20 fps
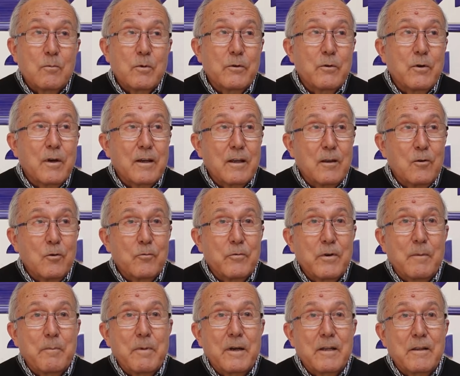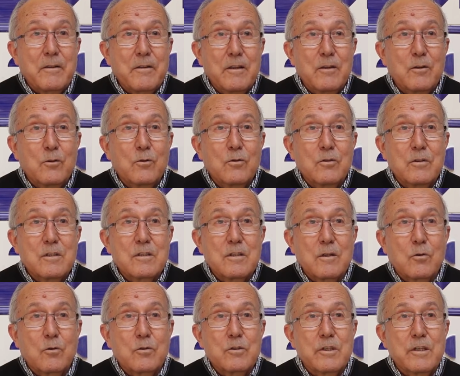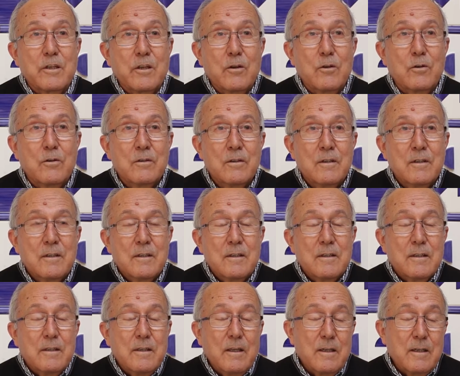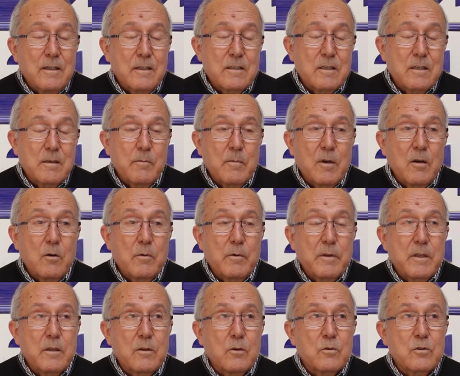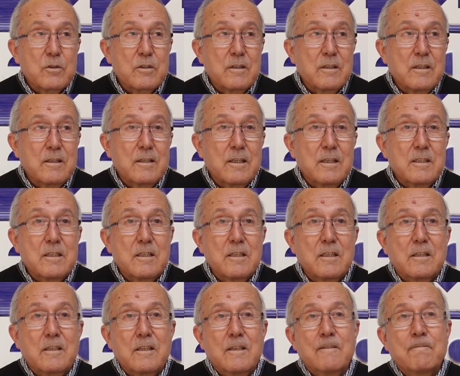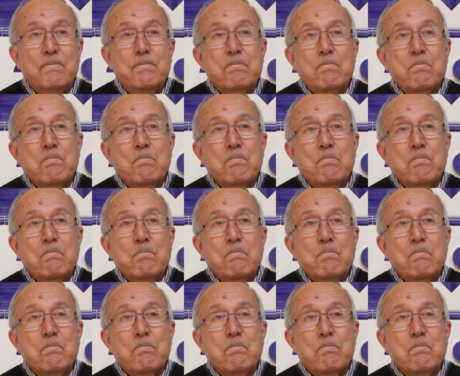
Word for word: Bueno, aquello fue apareciendo y se consiguió y en ese 1977